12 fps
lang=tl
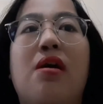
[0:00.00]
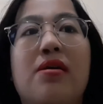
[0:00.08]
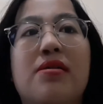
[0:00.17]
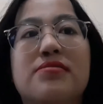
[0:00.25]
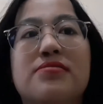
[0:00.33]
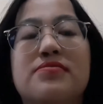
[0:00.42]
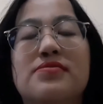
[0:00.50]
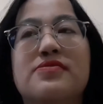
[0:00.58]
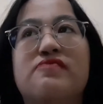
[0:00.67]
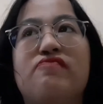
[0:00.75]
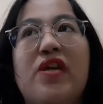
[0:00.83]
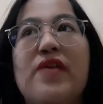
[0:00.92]
Ang
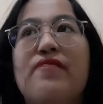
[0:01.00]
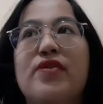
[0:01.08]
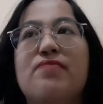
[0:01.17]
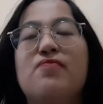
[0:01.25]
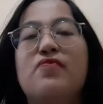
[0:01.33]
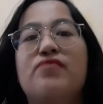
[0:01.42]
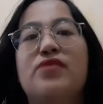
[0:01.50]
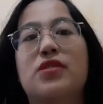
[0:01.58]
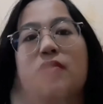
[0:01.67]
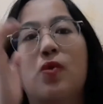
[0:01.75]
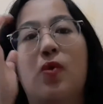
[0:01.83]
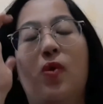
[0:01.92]
favorite movies
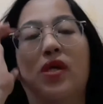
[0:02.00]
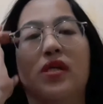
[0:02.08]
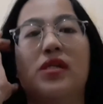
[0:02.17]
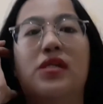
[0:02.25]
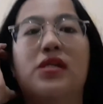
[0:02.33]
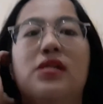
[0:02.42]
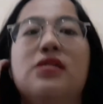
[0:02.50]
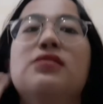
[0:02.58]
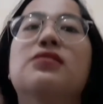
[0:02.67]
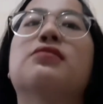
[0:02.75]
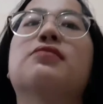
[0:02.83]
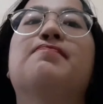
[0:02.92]
ko
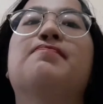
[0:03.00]
is